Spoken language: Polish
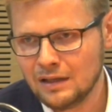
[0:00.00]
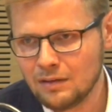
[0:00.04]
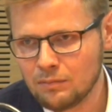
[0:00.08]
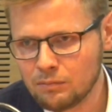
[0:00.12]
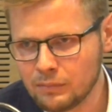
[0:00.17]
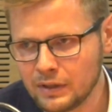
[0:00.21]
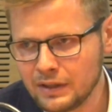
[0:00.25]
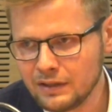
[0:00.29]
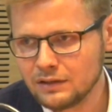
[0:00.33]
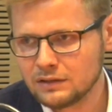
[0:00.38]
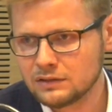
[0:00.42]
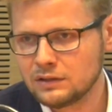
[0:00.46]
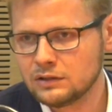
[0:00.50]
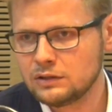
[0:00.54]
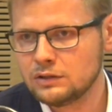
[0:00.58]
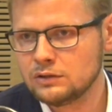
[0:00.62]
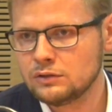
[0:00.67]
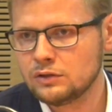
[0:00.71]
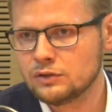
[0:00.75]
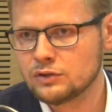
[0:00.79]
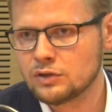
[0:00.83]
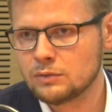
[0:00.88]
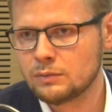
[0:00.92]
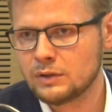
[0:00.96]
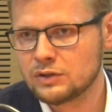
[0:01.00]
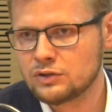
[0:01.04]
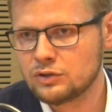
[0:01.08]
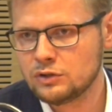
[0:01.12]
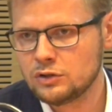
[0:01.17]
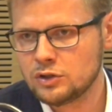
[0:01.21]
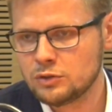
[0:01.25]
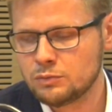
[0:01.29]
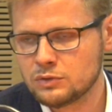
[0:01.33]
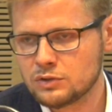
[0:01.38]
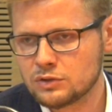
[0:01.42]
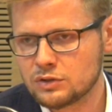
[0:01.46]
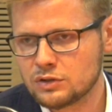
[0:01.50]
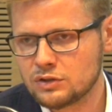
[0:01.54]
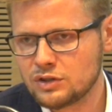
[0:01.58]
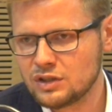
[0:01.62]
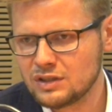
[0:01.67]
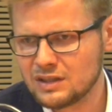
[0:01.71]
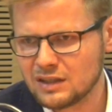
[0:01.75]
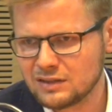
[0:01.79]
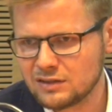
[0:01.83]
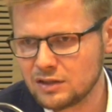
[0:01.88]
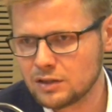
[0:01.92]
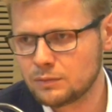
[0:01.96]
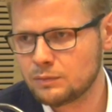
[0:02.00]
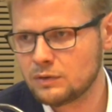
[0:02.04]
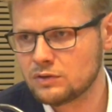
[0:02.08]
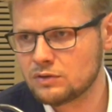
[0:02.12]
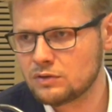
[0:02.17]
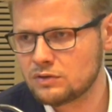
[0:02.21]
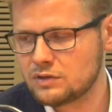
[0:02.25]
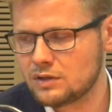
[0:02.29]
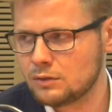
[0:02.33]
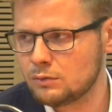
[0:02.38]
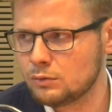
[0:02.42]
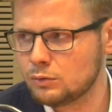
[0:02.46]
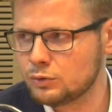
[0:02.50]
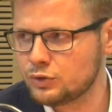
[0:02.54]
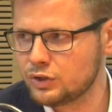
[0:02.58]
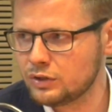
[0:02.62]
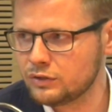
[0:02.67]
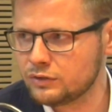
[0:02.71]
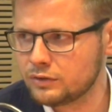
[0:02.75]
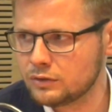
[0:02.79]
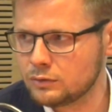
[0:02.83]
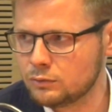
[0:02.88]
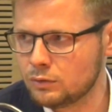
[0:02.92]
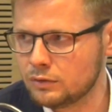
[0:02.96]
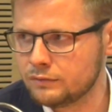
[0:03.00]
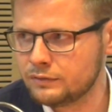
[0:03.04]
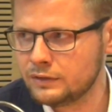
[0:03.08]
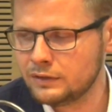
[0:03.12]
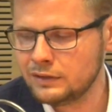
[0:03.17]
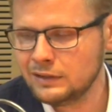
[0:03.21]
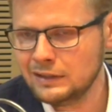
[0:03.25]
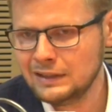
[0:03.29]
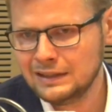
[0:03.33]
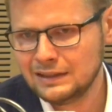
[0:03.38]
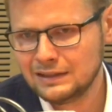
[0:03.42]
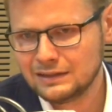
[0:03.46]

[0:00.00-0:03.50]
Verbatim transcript: My, gdy tylko zobaczyliśmy, co się dzieje, natychmiast zostały ucięte głowy,